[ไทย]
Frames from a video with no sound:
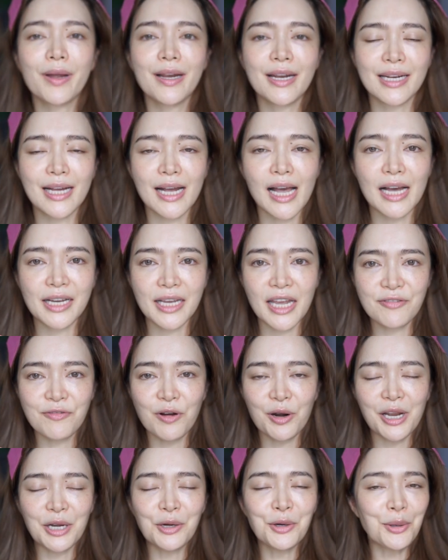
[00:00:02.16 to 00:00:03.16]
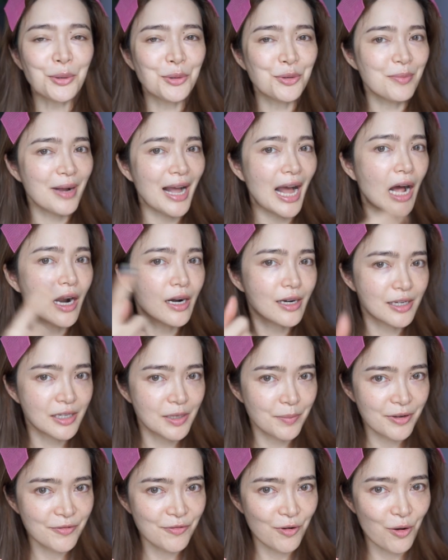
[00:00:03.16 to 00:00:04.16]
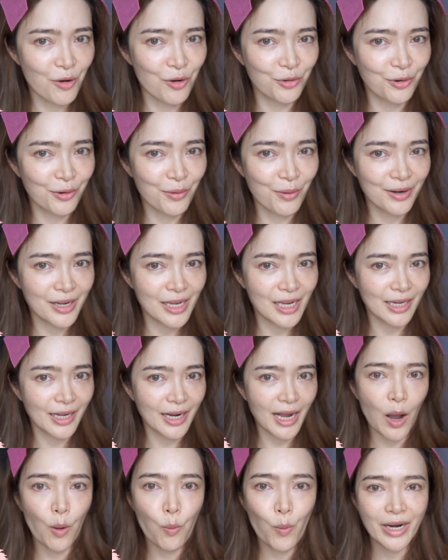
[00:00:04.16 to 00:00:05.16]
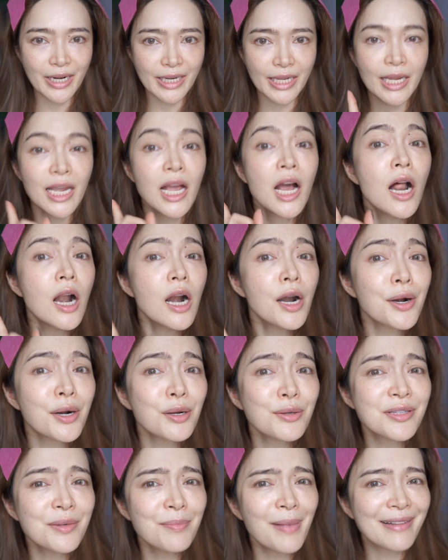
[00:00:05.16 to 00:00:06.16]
บกันเลยนะคะเกฟอร์เรน์รูมค่ะหรือพี่ฟอของน้องๆนั่นเองนะคะ วันนี้เราจะ